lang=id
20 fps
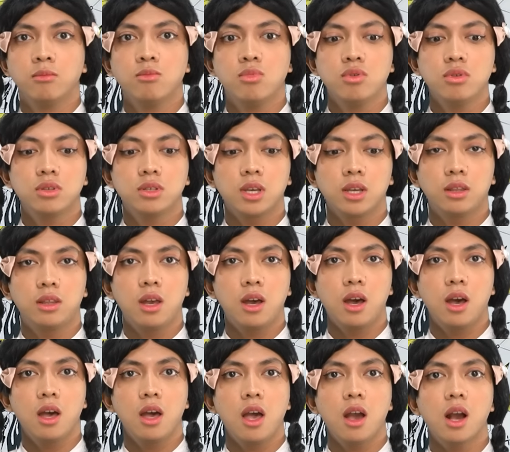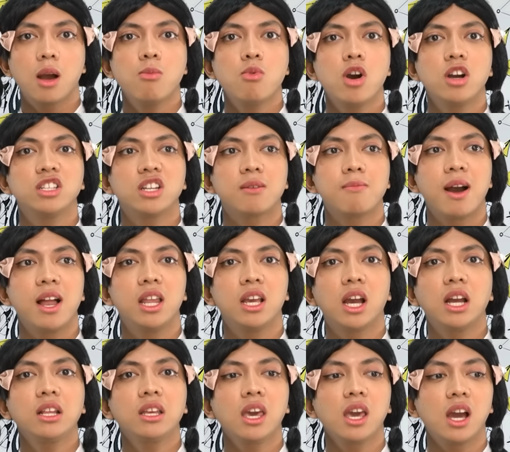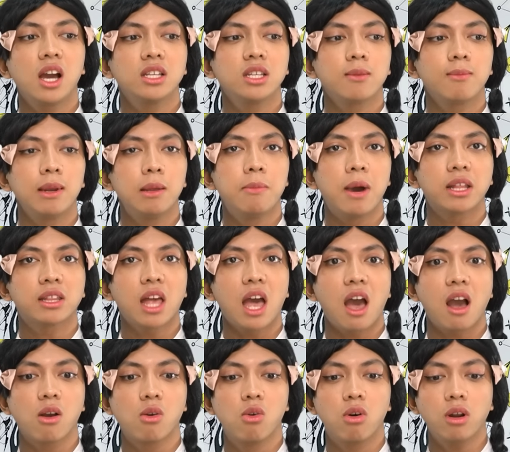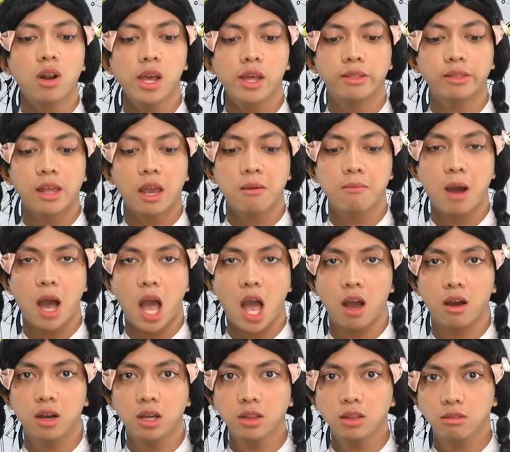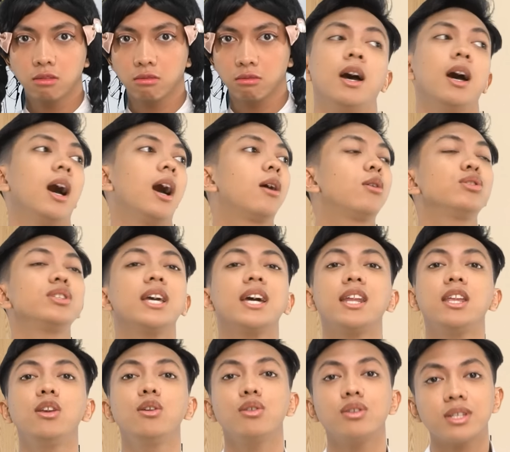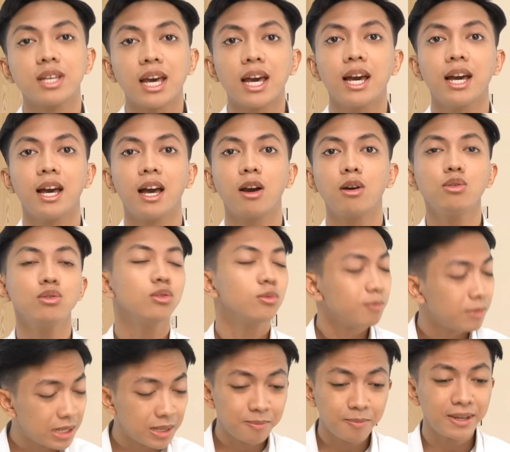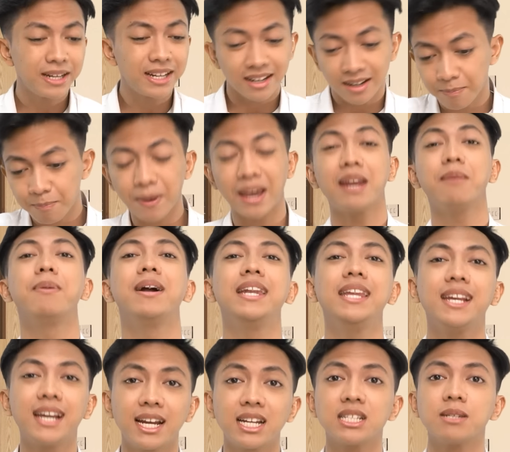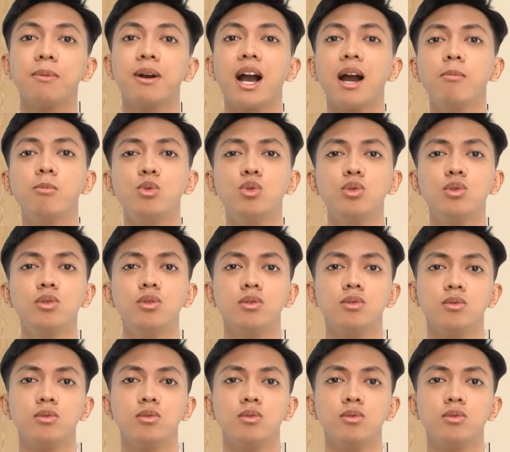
buset dah kamu ngajak balikan kayak ngajak pelibat aku enteng banget aku serius ah aku bener-bener pengen balikan sama kamu